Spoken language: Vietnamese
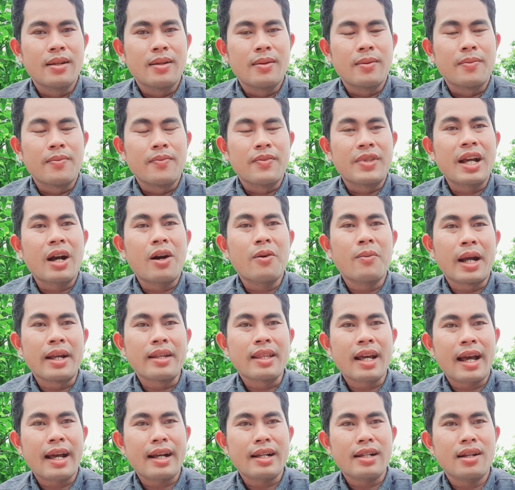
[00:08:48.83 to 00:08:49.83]
sáu bảy
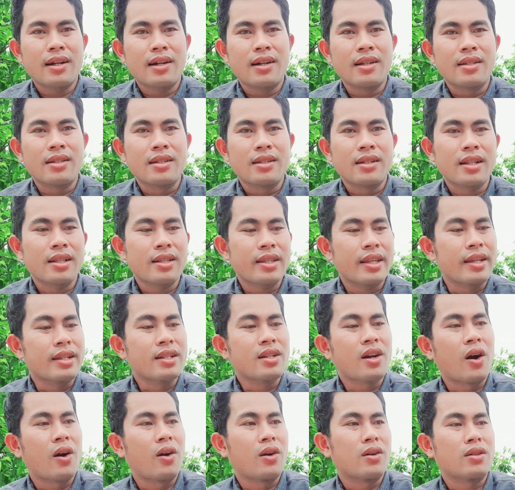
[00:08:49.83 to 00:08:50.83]
tháng rồi, nó chỉ
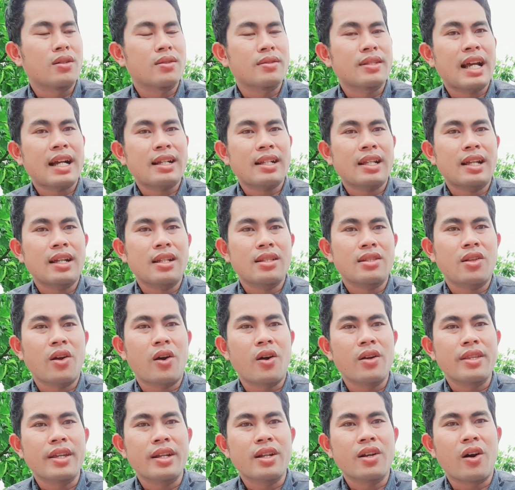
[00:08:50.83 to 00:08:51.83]
còn chắc ra
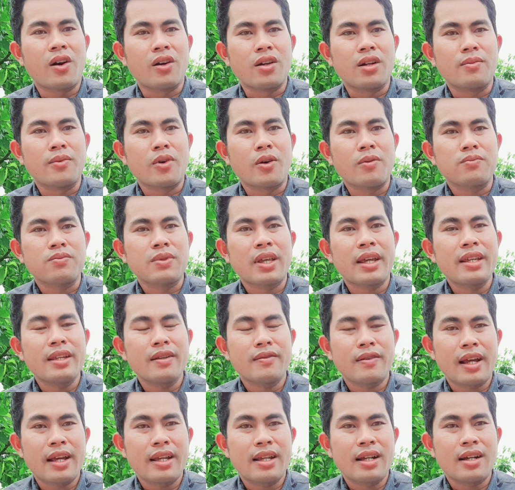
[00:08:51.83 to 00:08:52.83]
còn chỉ còn được một tí
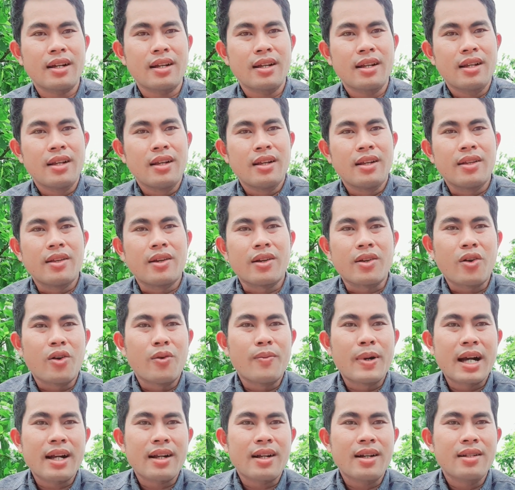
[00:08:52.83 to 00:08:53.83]
ở đây à. Rồi cô
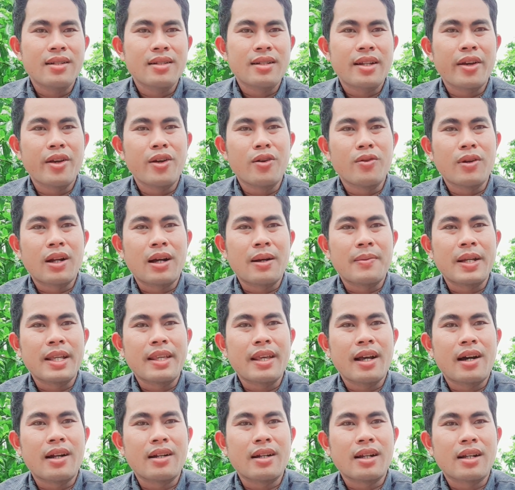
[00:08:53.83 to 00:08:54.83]
bác cứ kêu là bây
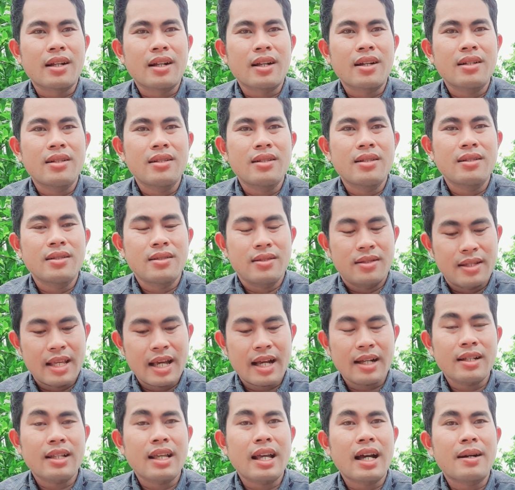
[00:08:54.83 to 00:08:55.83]
giờ là cứ
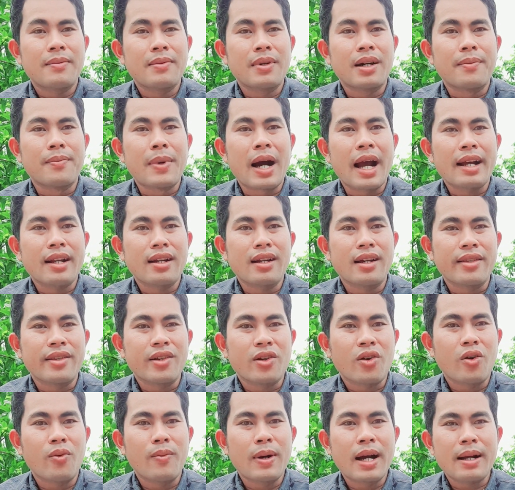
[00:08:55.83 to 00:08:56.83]
chắc ra mà bán lại cho
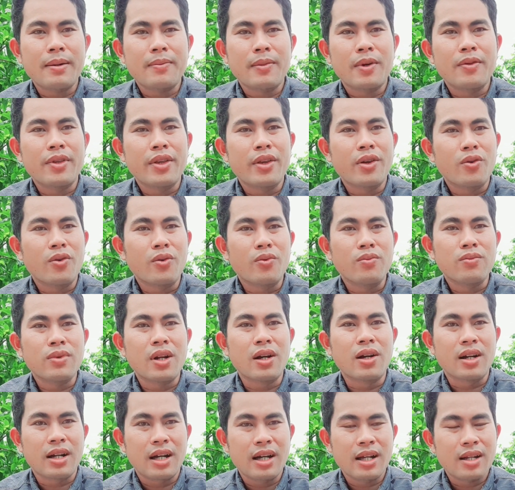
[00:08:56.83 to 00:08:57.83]
cô bác bao nhiêu cũng
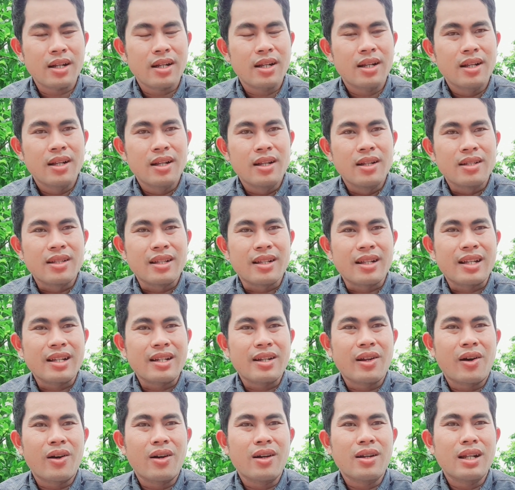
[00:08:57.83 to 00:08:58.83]
được hết. Thì cái
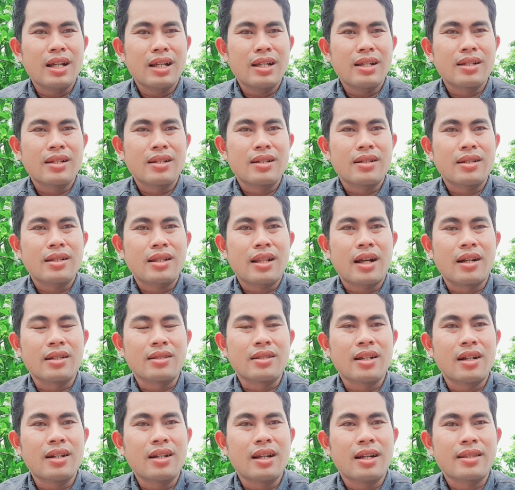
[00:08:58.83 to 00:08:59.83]
đó thật
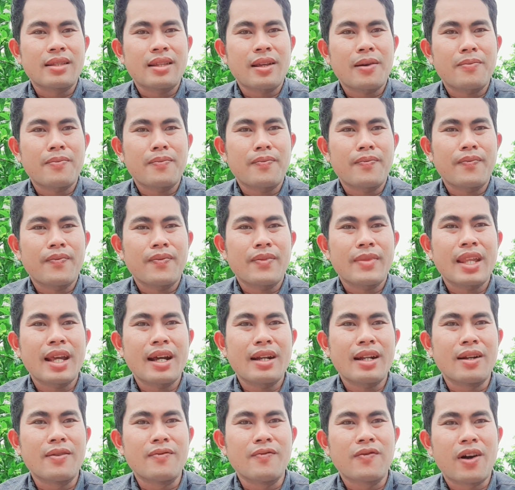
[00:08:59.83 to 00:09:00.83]
sự là trong gia
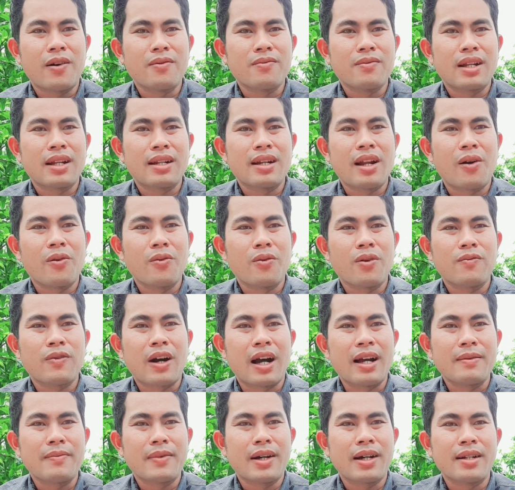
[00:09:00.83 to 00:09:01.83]
đình Phong là đâu có
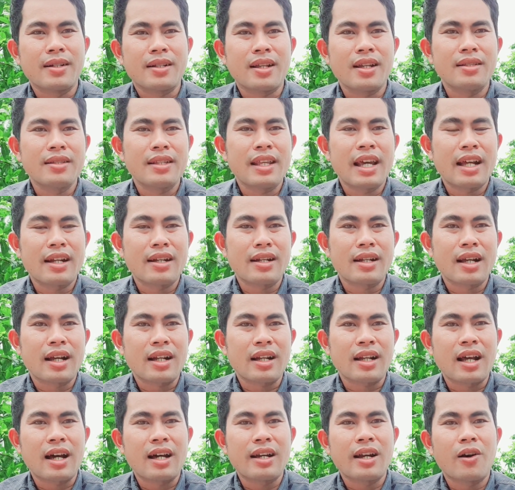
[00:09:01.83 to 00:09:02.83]
phải mà kinh doanh
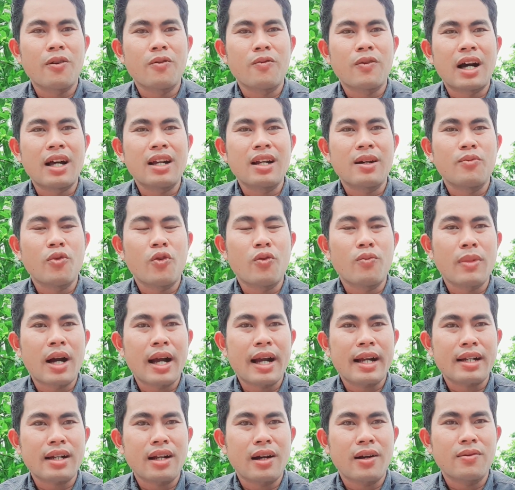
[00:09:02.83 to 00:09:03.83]
hoặc là đâu phải là buôn
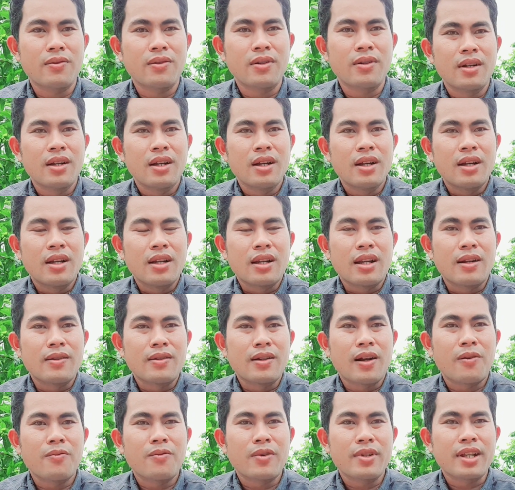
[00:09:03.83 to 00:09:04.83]
bán đâu, nên
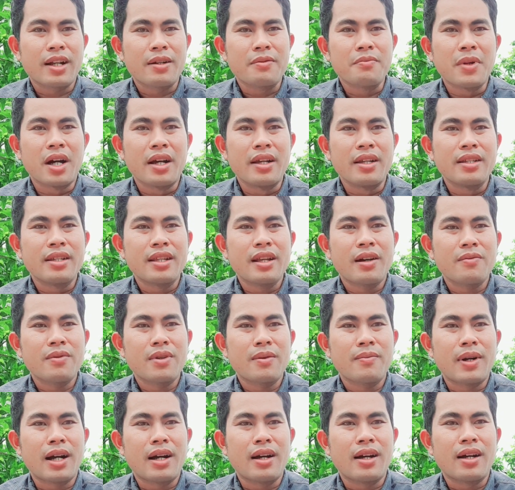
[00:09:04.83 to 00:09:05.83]
không có chuẩn bị giống như
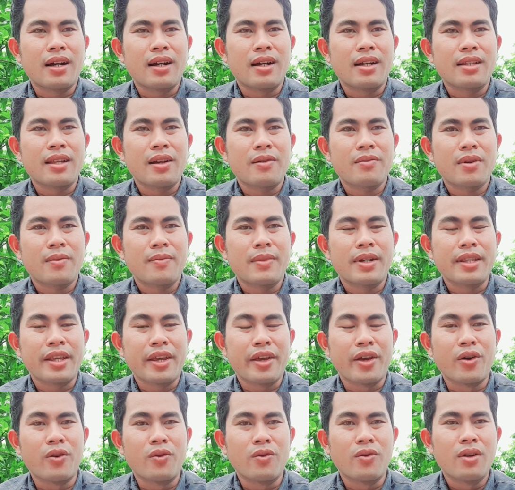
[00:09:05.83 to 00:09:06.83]
mà giống như mà
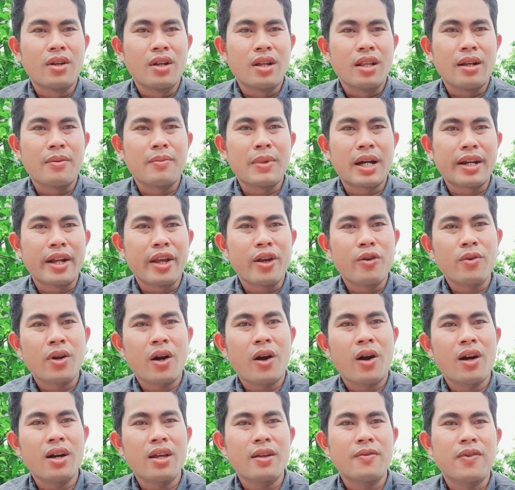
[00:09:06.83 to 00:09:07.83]
nhiều. Nhưng mà nếu
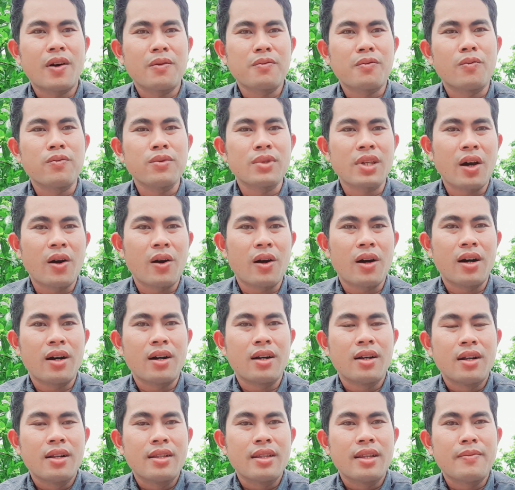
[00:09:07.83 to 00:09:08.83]
có thì Phong cũng cho,
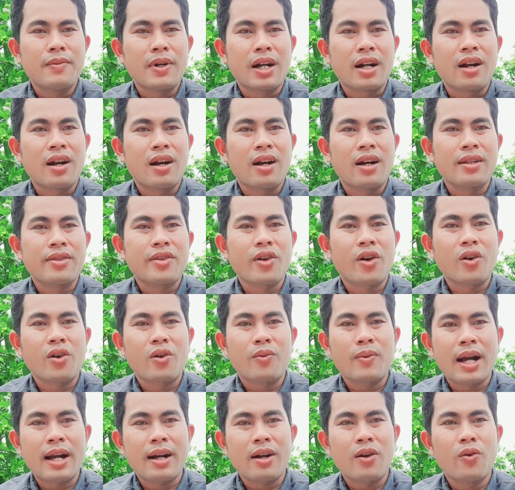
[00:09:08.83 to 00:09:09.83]
chứ mà cho cô
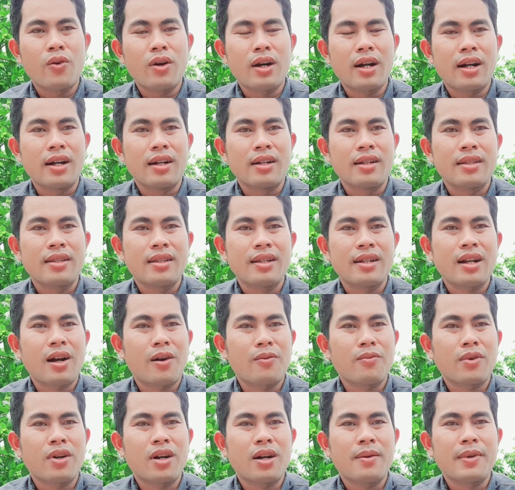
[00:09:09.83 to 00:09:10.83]
bác uống à, chứ
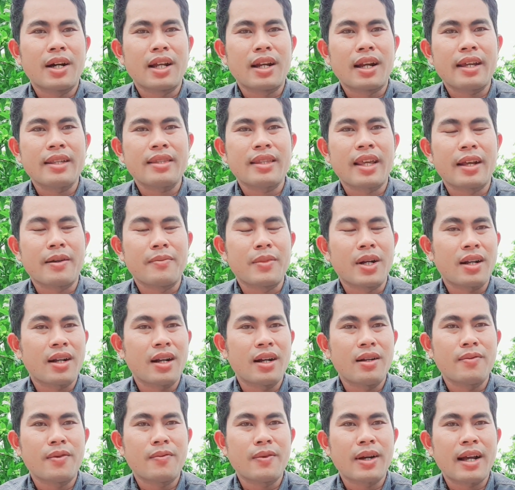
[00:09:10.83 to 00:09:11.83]
không có mà lấy tiền bất
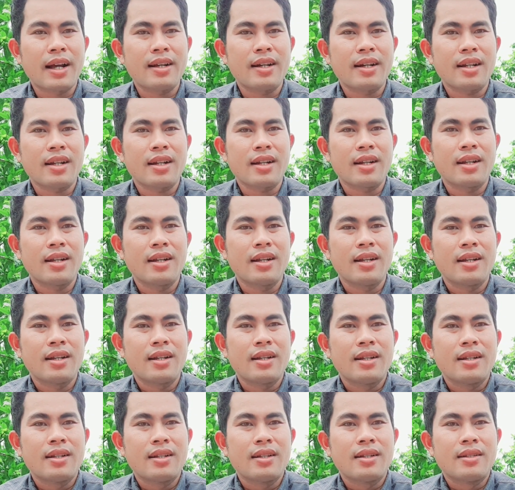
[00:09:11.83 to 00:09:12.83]
cứ một ai hết.
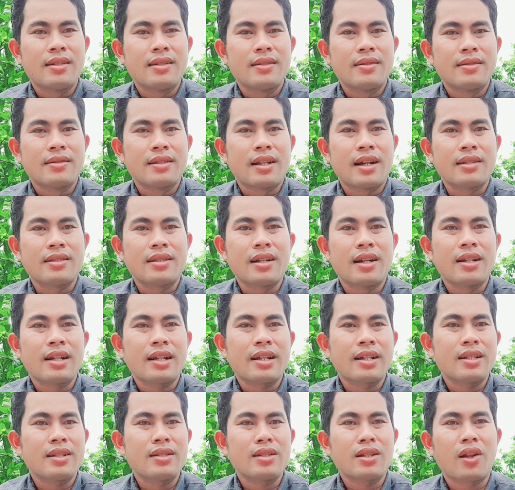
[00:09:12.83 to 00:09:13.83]
Thật sự
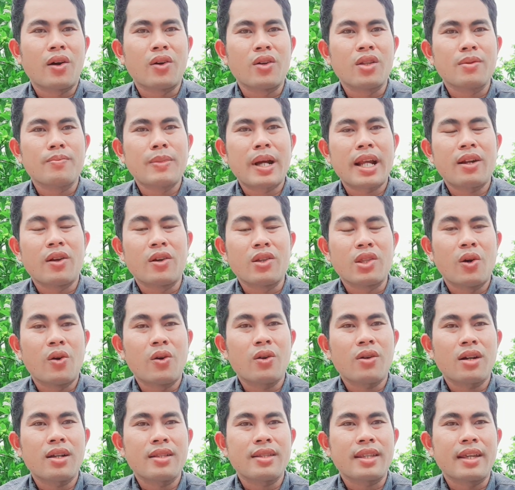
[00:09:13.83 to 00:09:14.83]
cái loại mấy loại
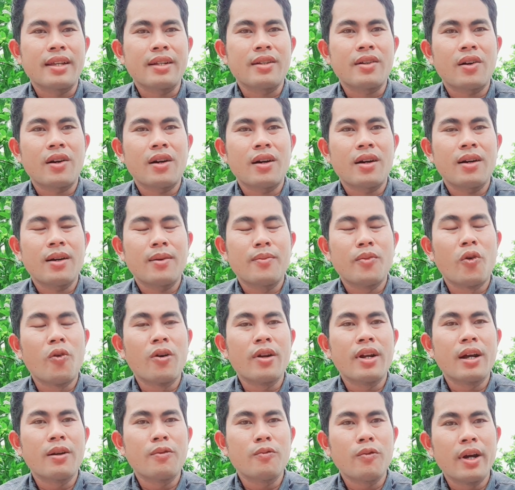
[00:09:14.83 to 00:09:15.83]
thuốc đó chỉ có
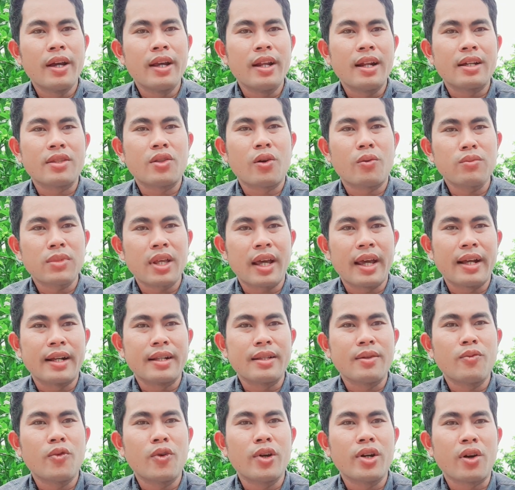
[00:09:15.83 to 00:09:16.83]
mua đơn quy là tốn tiền,
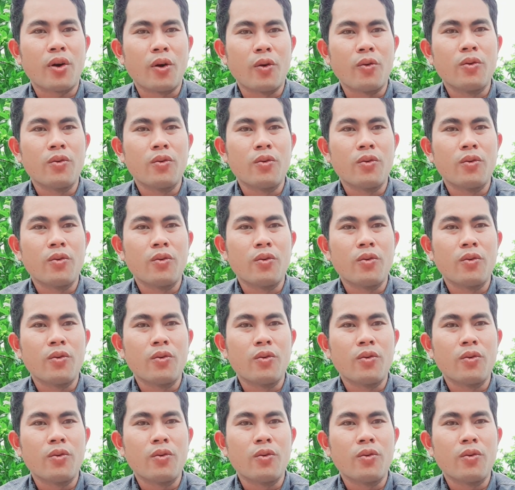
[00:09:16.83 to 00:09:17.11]
với mua rượu